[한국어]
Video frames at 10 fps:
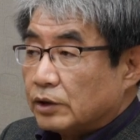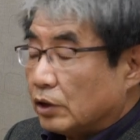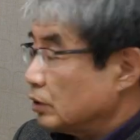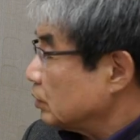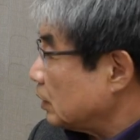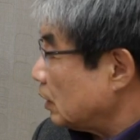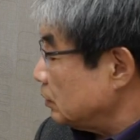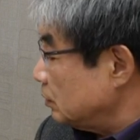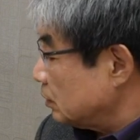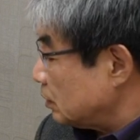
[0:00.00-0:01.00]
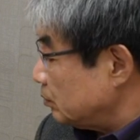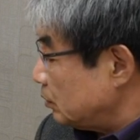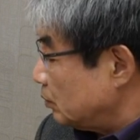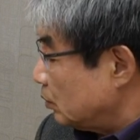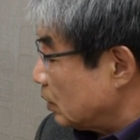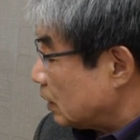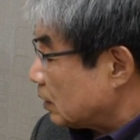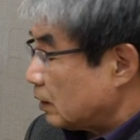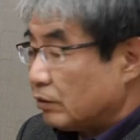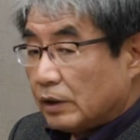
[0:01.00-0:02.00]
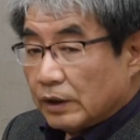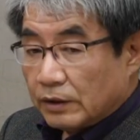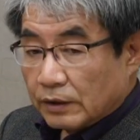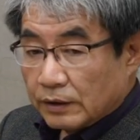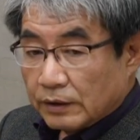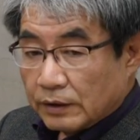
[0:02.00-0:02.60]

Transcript: 젖었다는 느낌을 못 갖게 돼요.